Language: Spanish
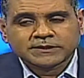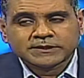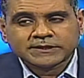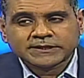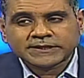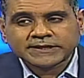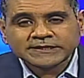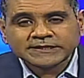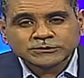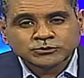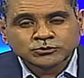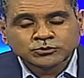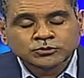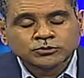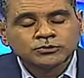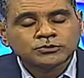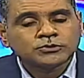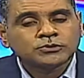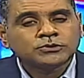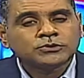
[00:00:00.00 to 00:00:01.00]

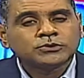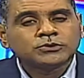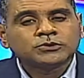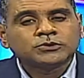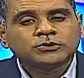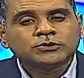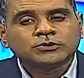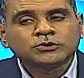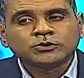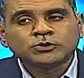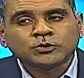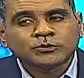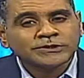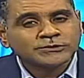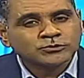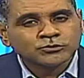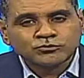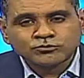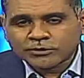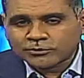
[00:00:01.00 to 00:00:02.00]
eso no
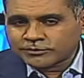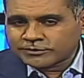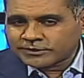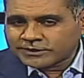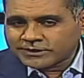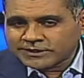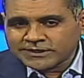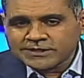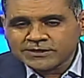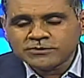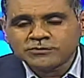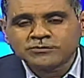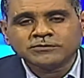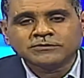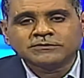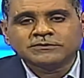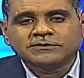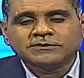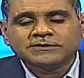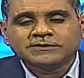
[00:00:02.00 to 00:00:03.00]
es un juego de niños,
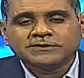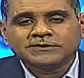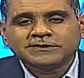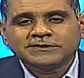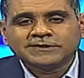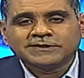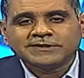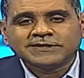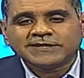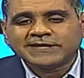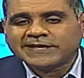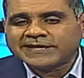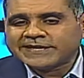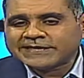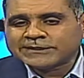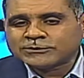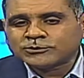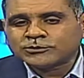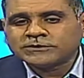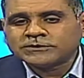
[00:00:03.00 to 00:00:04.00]

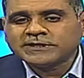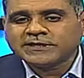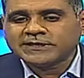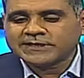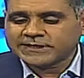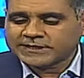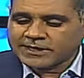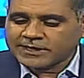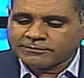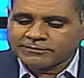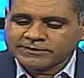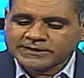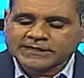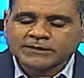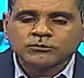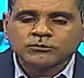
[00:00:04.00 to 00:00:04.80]
eso tiene que haber